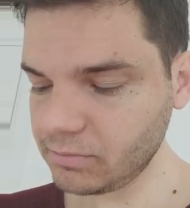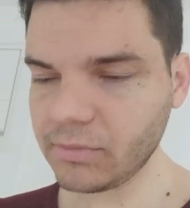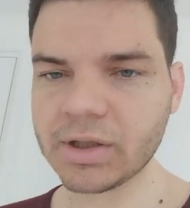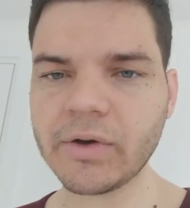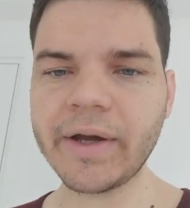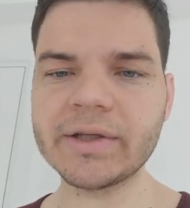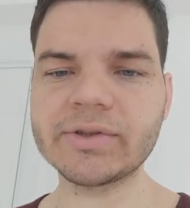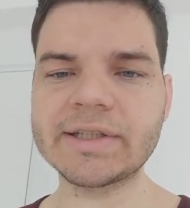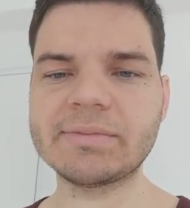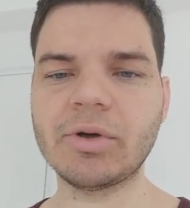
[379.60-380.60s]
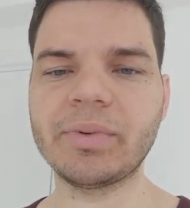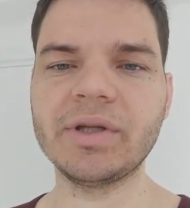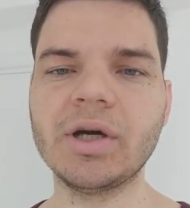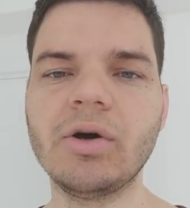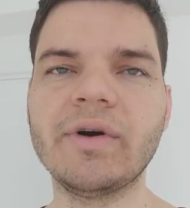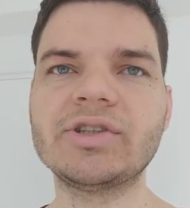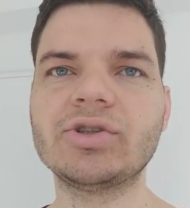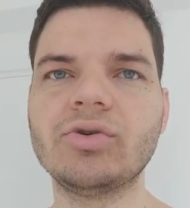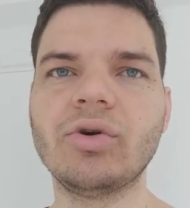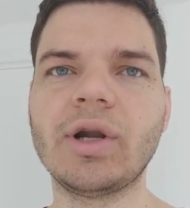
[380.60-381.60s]
Então é isso, essa é a minha opinião. Eu acho
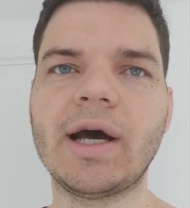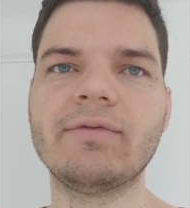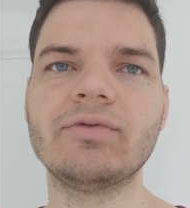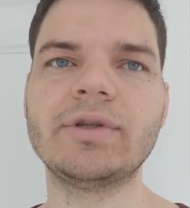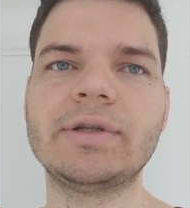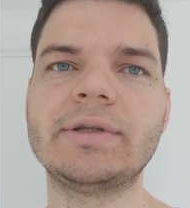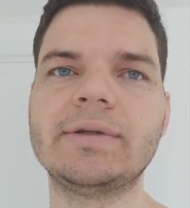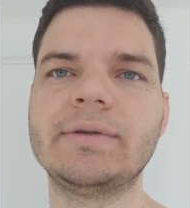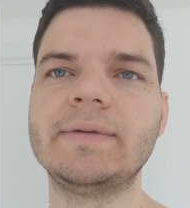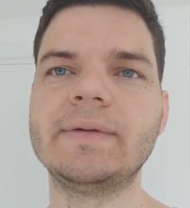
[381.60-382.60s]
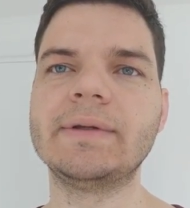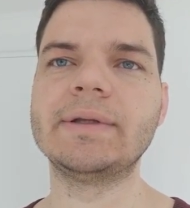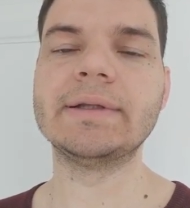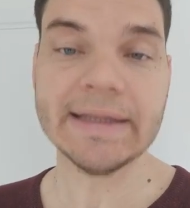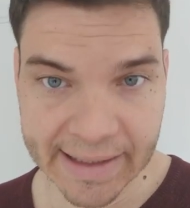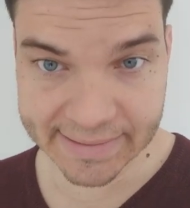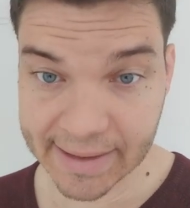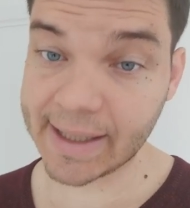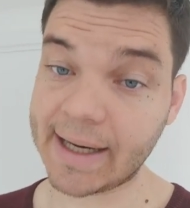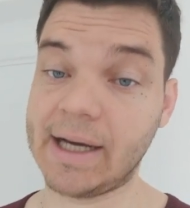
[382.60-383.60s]
que o Olavo né,
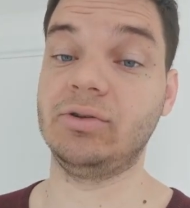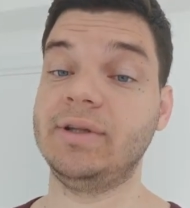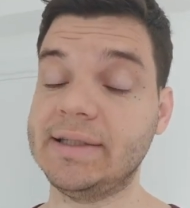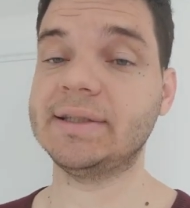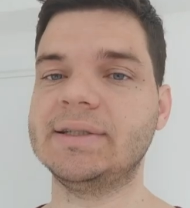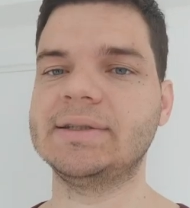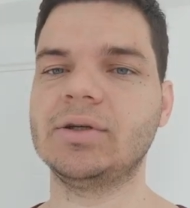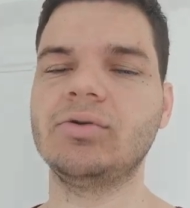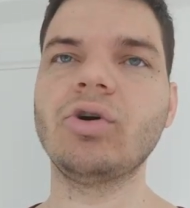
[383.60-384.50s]
tá errado nessa questão.